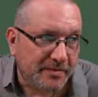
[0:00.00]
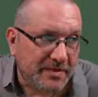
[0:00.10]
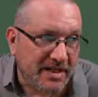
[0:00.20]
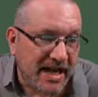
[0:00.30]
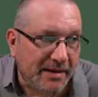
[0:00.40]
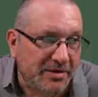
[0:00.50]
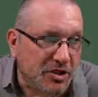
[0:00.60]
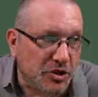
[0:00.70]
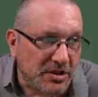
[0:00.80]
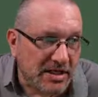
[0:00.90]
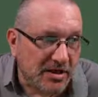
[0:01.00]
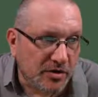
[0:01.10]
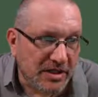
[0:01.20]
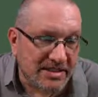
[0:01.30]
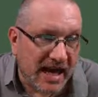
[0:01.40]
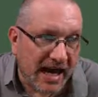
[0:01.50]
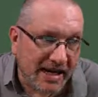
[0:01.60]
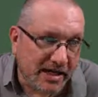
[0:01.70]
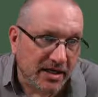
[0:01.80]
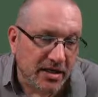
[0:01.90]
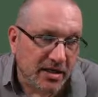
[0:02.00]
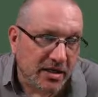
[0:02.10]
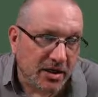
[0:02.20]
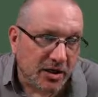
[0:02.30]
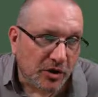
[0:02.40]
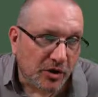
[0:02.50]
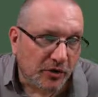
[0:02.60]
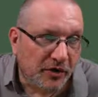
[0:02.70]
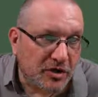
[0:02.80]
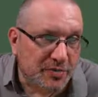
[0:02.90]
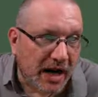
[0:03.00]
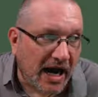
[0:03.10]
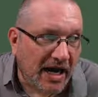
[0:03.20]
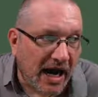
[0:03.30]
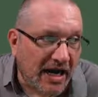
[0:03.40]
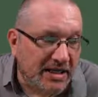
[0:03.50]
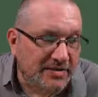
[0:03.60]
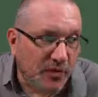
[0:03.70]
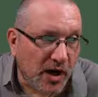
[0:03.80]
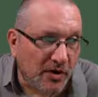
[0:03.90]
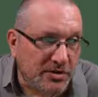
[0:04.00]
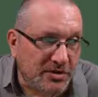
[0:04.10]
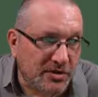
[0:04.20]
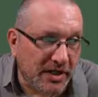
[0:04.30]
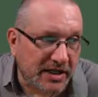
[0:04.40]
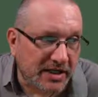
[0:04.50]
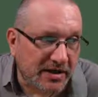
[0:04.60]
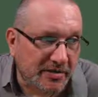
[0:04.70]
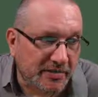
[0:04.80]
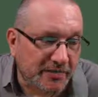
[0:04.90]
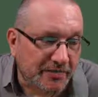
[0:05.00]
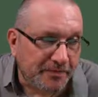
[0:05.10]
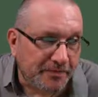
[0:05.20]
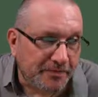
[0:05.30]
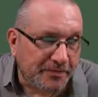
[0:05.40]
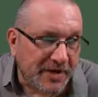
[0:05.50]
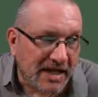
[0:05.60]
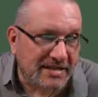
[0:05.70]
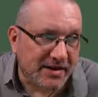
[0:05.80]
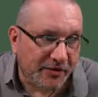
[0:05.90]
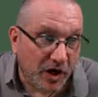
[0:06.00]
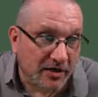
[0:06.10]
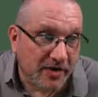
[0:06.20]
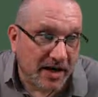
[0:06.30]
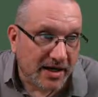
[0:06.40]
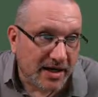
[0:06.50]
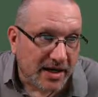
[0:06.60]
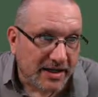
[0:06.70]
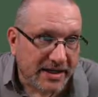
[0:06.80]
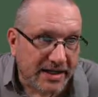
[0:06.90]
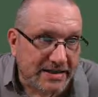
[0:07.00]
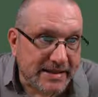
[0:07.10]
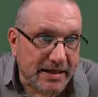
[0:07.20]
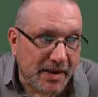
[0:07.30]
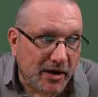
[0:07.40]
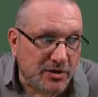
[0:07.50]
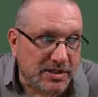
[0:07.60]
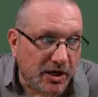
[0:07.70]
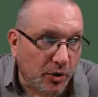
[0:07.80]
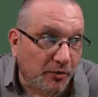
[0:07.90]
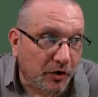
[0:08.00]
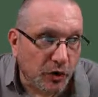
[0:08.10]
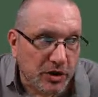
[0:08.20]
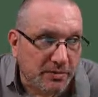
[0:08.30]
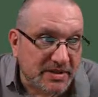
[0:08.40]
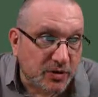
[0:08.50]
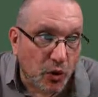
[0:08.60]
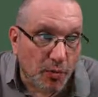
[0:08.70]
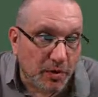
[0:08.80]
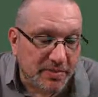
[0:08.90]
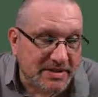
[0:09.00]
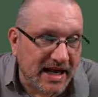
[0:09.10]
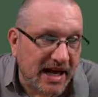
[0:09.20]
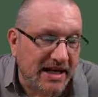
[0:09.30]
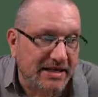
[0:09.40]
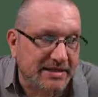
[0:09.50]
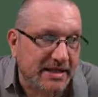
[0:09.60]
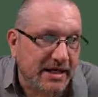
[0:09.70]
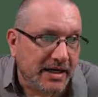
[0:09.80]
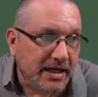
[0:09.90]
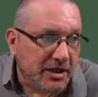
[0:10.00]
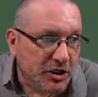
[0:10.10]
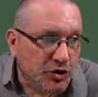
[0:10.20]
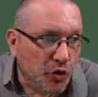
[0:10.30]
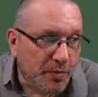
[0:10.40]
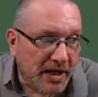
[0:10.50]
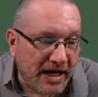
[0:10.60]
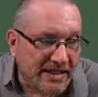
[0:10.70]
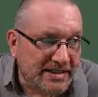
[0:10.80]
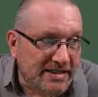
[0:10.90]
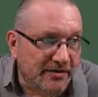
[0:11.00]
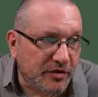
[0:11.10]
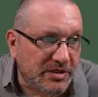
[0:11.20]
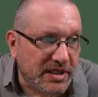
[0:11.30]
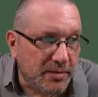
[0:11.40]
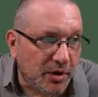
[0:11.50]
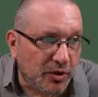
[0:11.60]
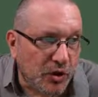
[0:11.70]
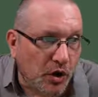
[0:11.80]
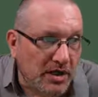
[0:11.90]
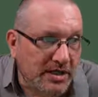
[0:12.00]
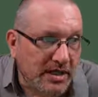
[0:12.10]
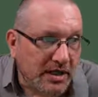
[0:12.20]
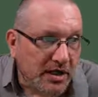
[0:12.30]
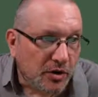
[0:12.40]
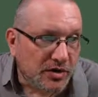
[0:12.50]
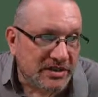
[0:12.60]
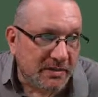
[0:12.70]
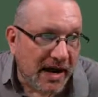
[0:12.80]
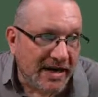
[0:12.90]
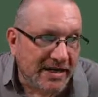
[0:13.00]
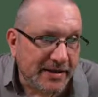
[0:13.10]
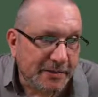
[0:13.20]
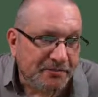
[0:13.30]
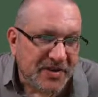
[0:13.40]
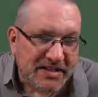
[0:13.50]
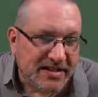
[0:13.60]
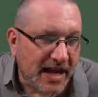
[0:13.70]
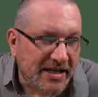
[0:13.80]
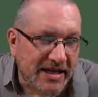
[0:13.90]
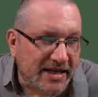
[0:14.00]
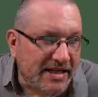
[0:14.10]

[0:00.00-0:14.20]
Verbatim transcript: Sie nahm die Schlüssel und das Ei und versprach, alles wohl auszurichten. Als er fort war, ging sie in dem Haus herum, von unten bis oben, und besah alles. Die Stuben glänzten von Silber und Gold, und sie meinte, sie hätte nie